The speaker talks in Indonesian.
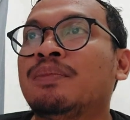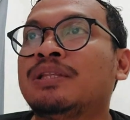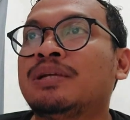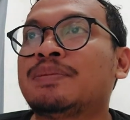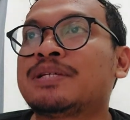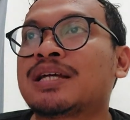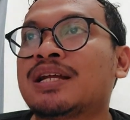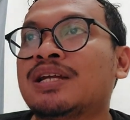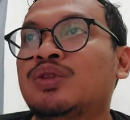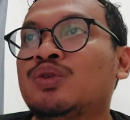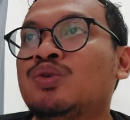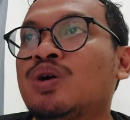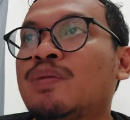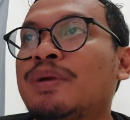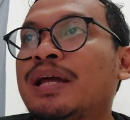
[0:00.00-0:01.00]
Menteri Pesekan itu
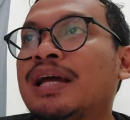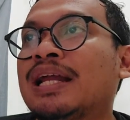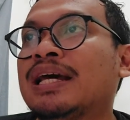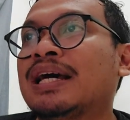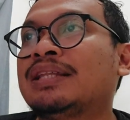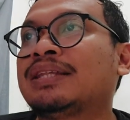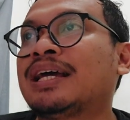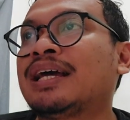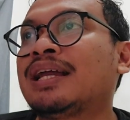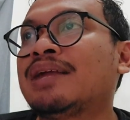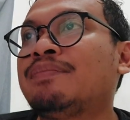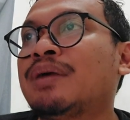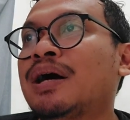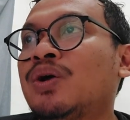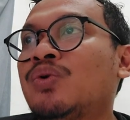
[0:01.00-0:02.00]
juga meninggalkan
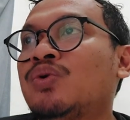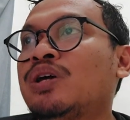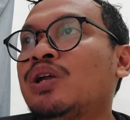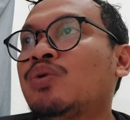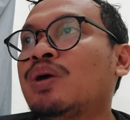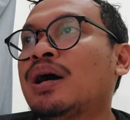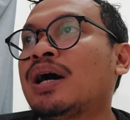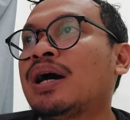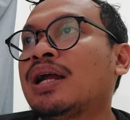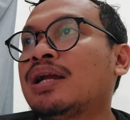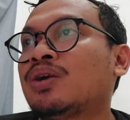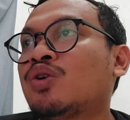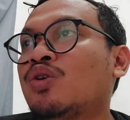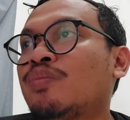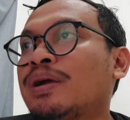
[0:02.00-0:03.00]
tagline baru di
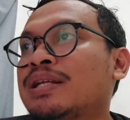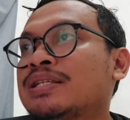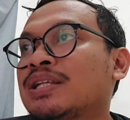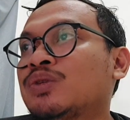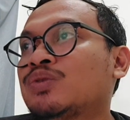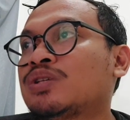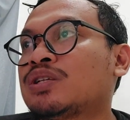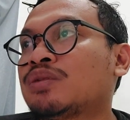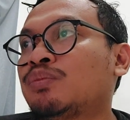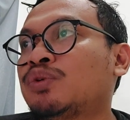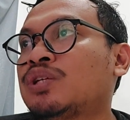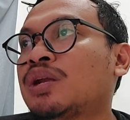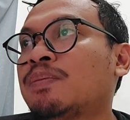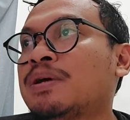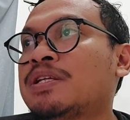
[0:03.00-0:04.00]
ruangan komen status
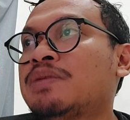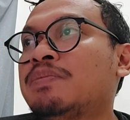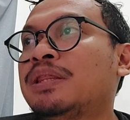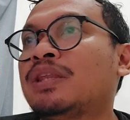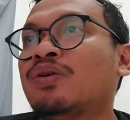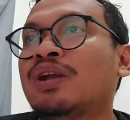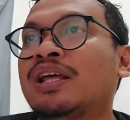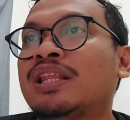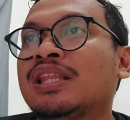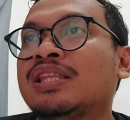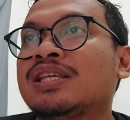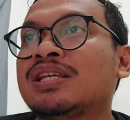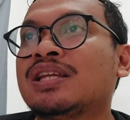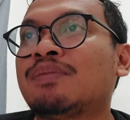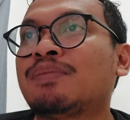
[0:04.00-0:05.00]
tersebut selepas diminta oleh
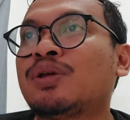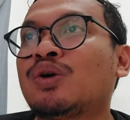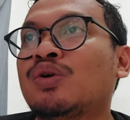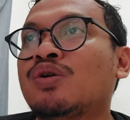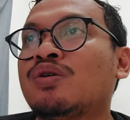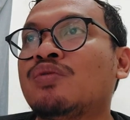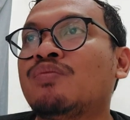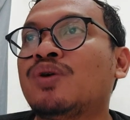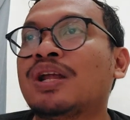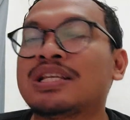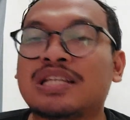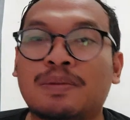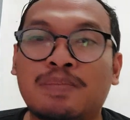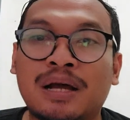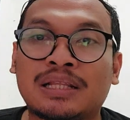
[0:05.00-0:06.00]
netizen dan penyokong
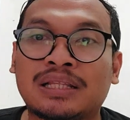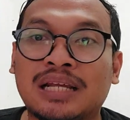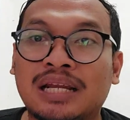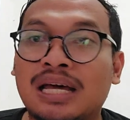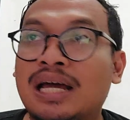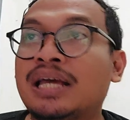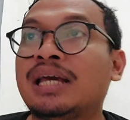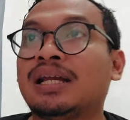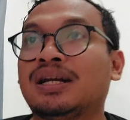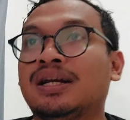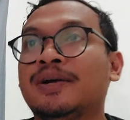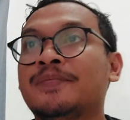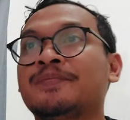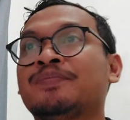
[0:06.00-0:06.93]
bola sepak tanah air.